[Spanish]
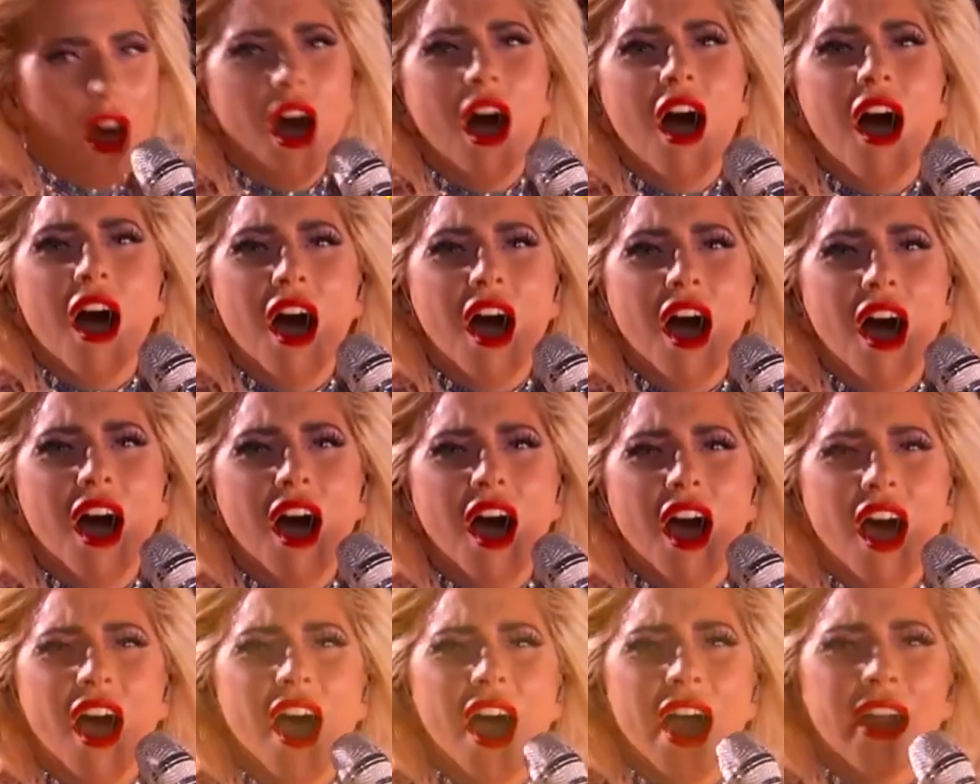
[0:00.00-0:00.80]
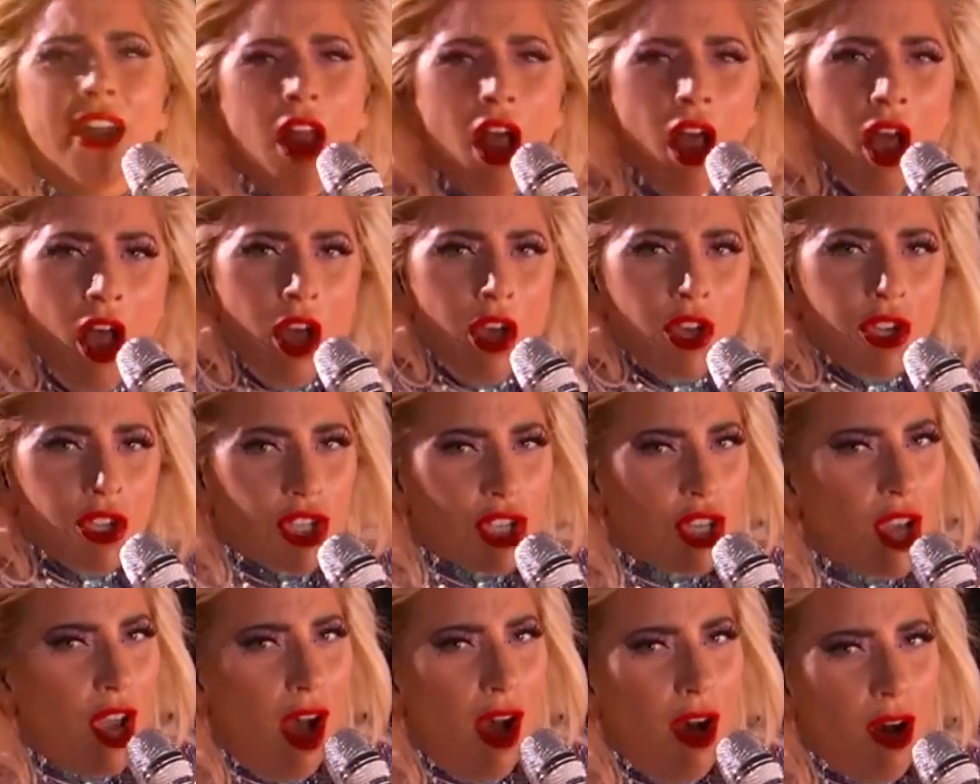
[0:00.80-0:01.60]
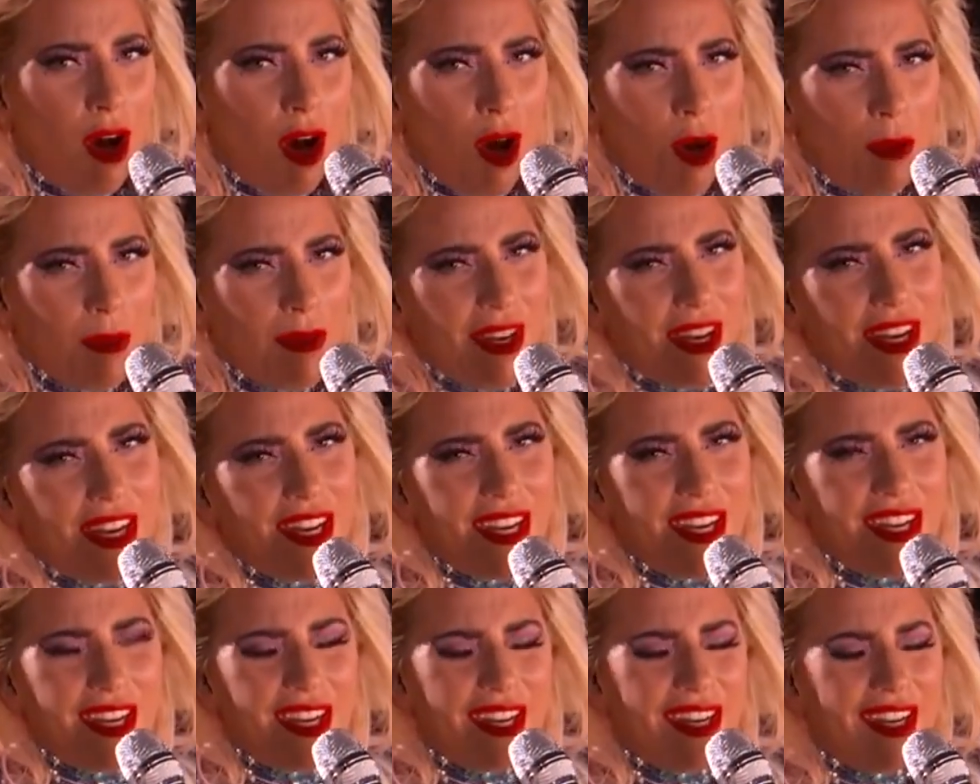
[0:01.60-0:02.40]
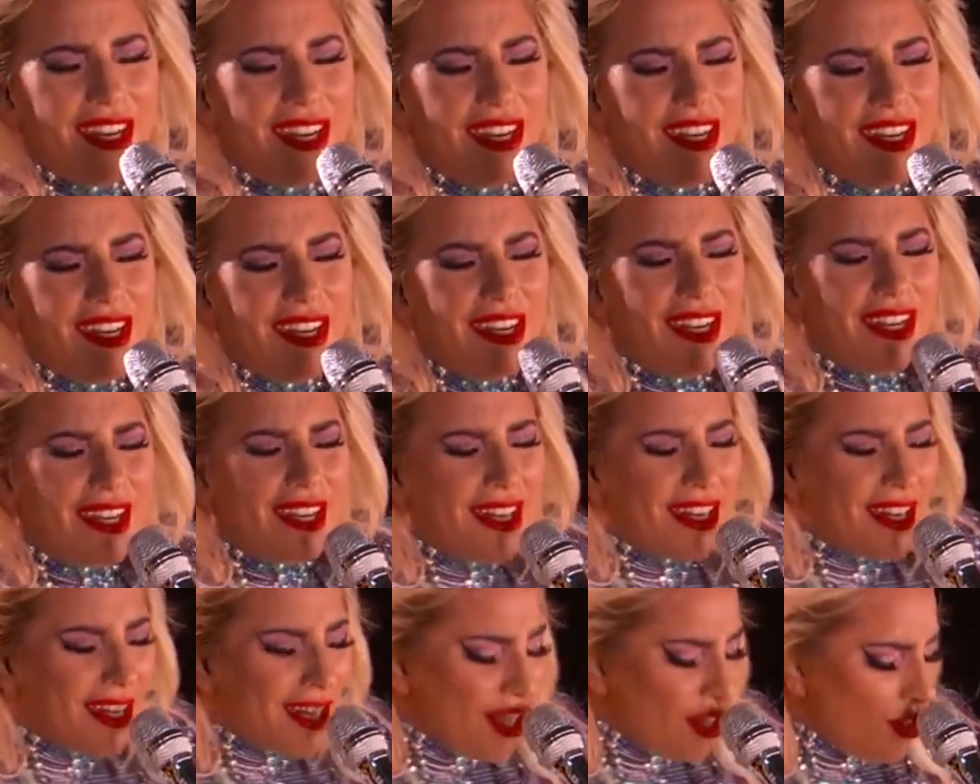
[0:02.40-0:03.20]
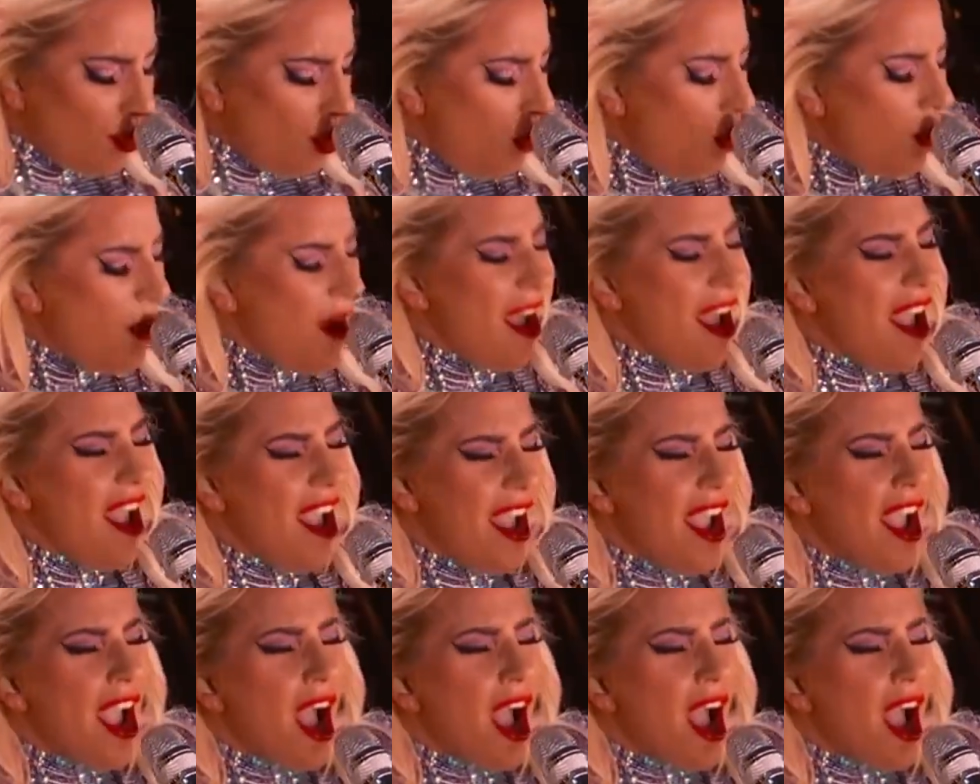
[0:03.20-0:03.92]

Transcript: era porque su color original de cabello era negro y la